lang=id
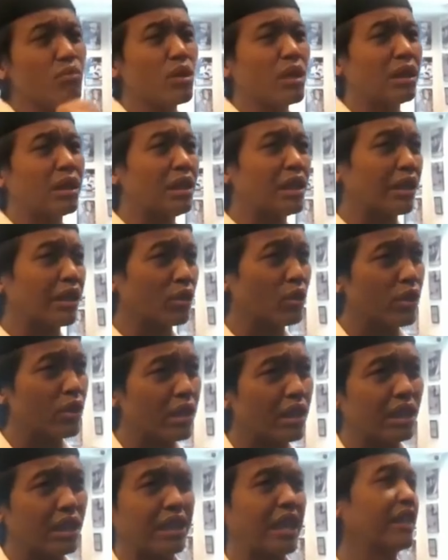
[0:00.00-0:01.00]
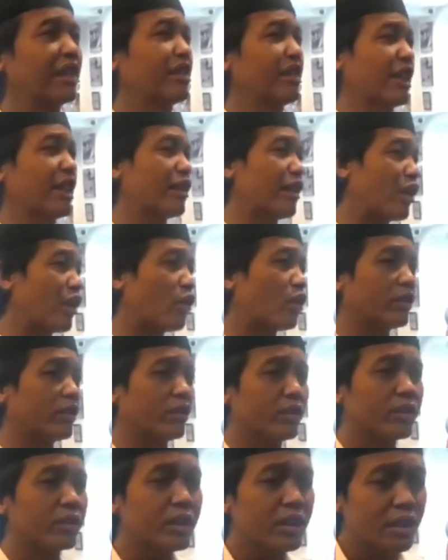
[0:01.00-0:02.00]
Bukan di retorika, dari track record
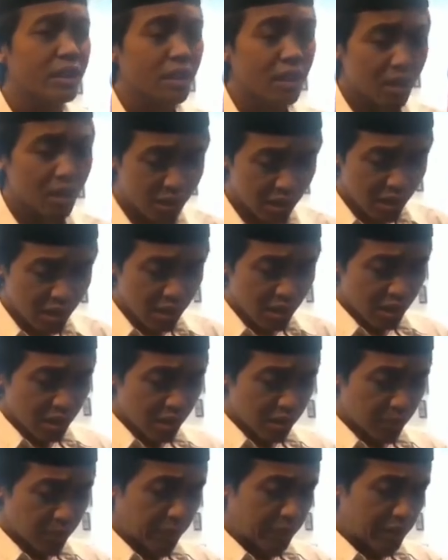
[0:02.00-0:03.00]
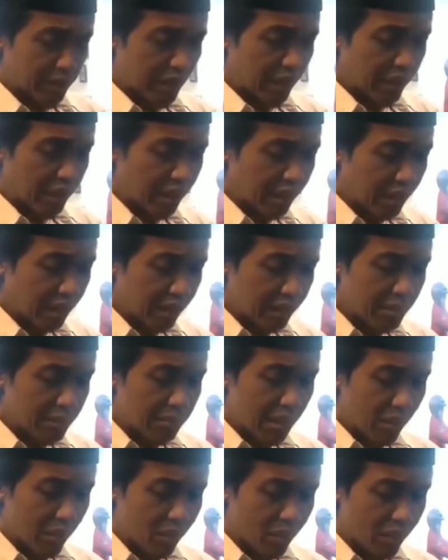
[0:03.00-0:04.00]
ya seperti saya katakan
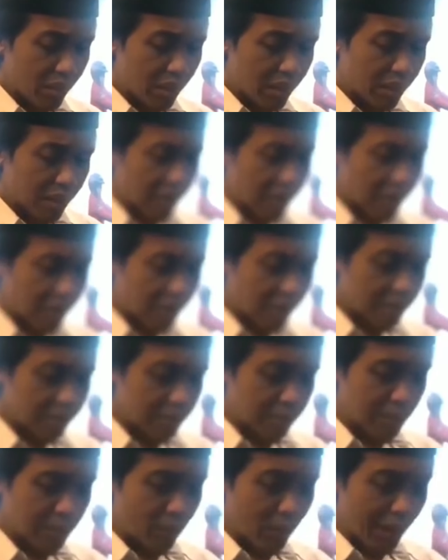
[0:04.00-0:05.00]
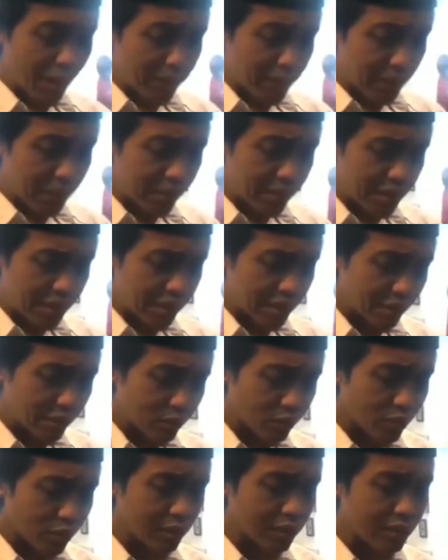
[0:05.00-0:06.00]
tadi bahwa 98 kita
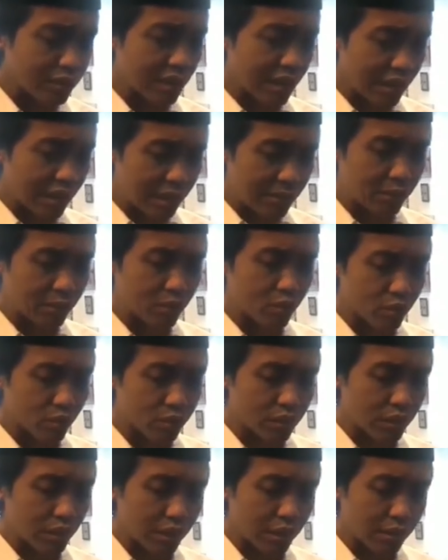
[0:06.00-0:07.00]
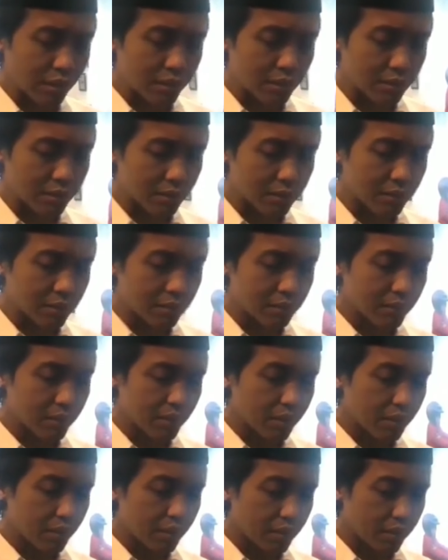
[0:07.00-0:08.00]
turun ke jalan menurunkan
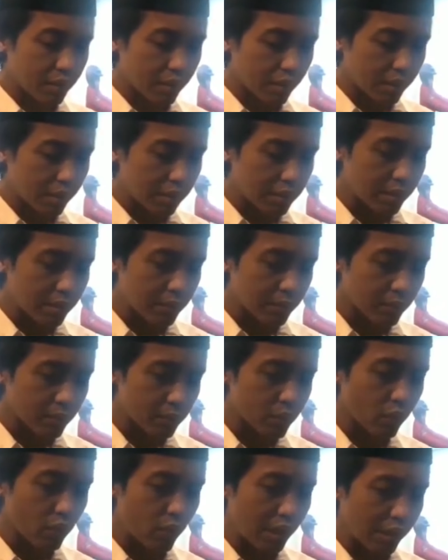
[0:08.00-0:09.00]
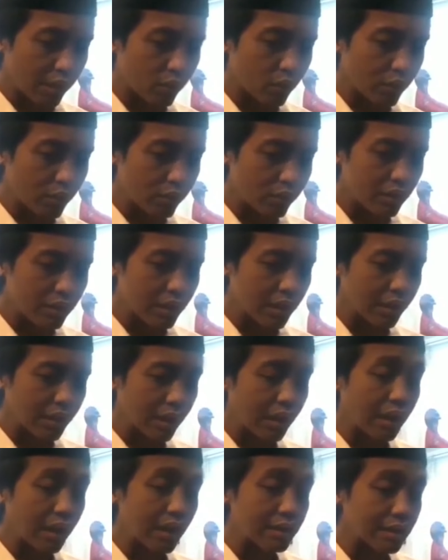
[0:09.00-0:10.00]
uh, rezim Soeharto itu
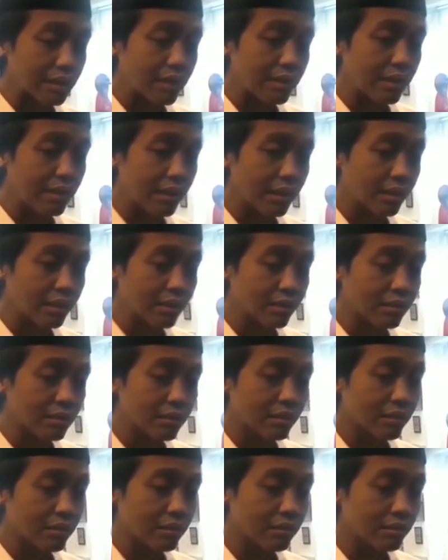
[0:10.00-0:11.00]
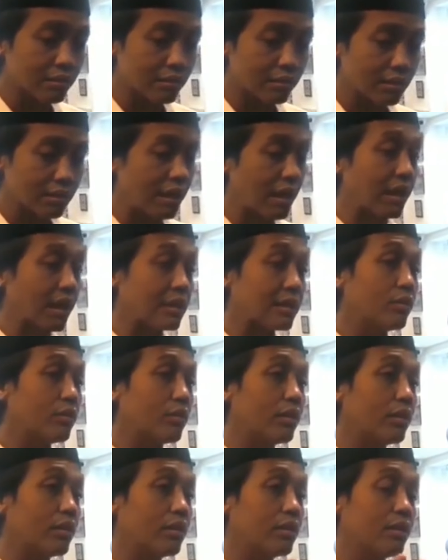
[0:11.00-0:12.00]
dengan alasan yang tiga
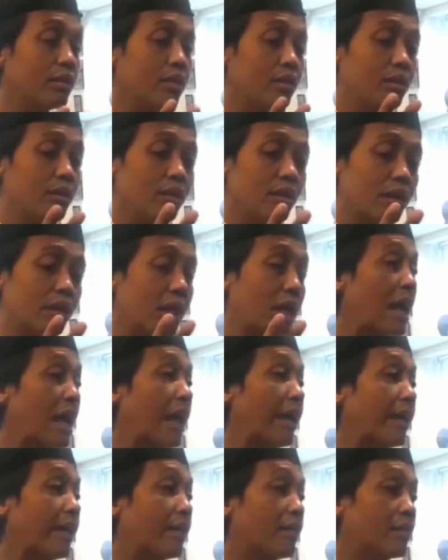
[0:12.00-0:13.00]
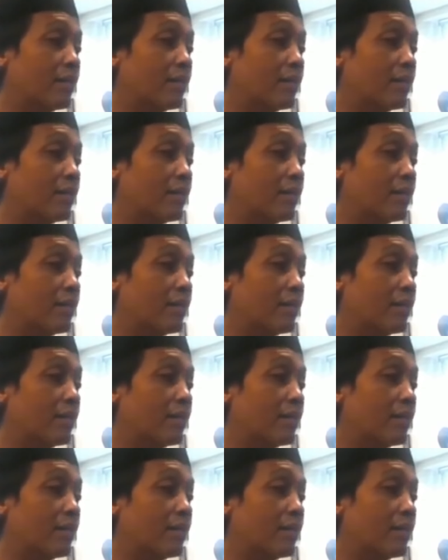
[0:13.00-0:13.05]
alasan ya kakak